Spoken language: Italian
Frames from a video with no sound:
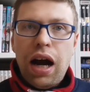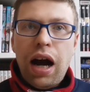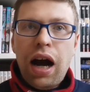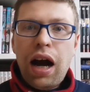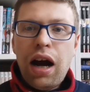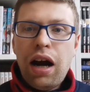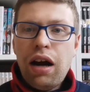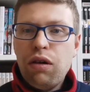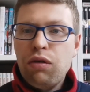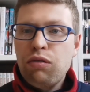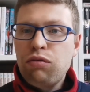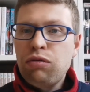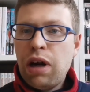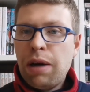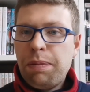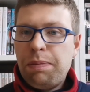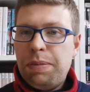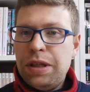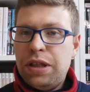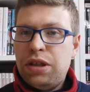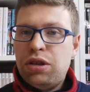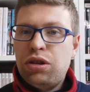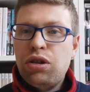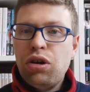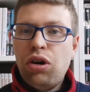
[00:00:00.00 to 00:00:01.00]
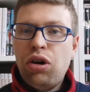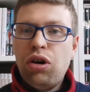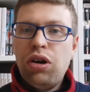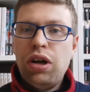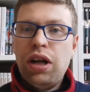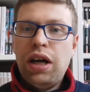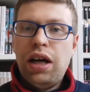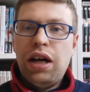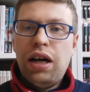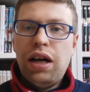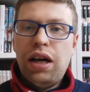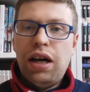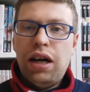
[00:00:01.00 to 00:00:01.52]
ha una
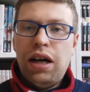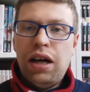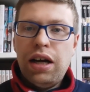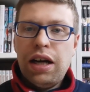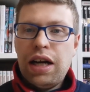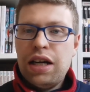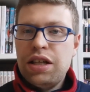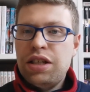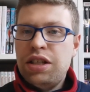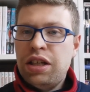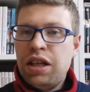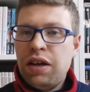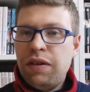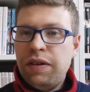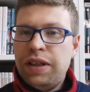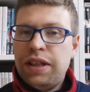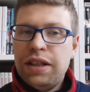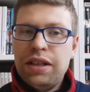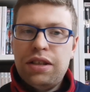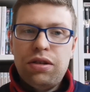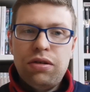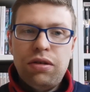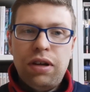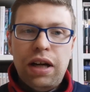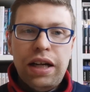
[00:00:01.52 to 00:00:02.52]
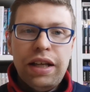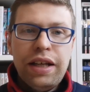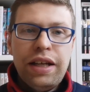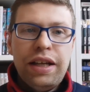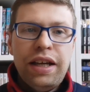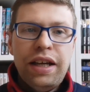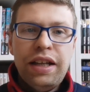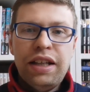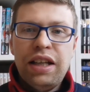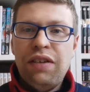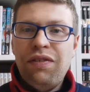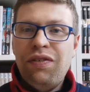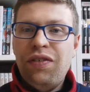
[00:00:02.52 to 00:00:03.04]
pistola a raggi gravitazionali
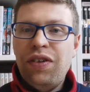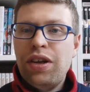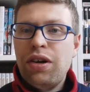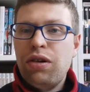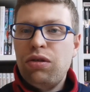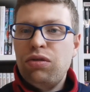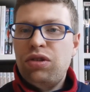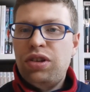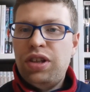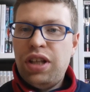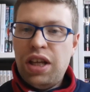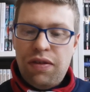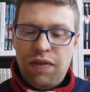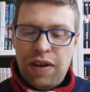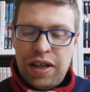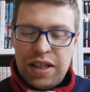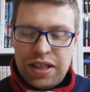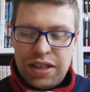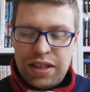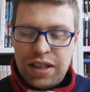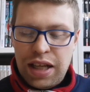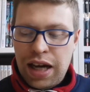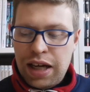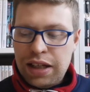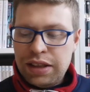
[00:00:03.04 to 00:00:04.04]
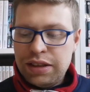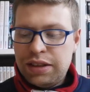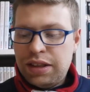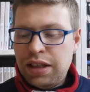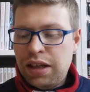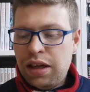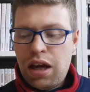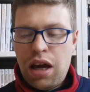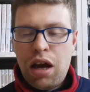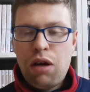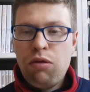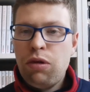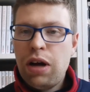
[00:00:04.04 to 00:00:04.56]
che è davvero
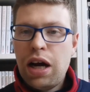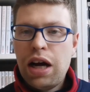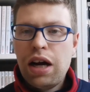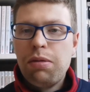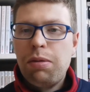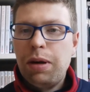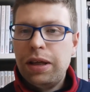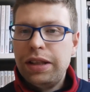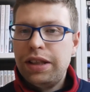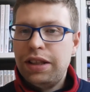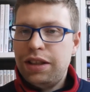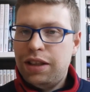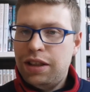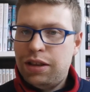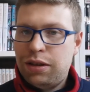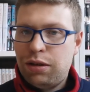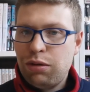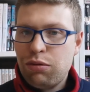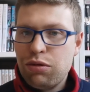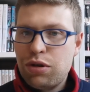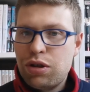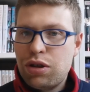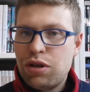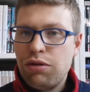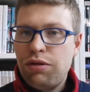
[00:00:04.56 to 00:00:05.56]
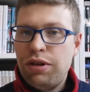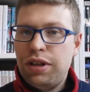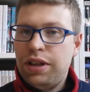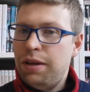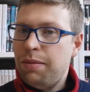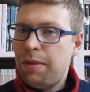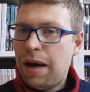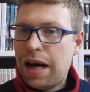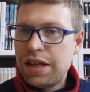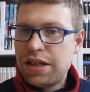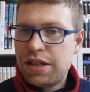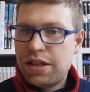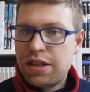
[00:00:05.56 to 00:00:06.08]
devastante, è un'arma di distruzione
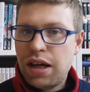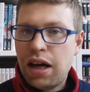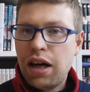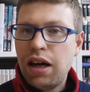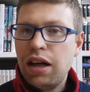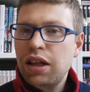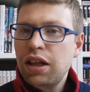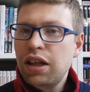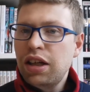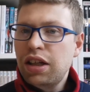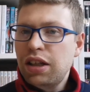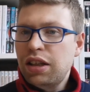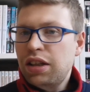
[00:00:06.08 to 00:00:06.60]
di massa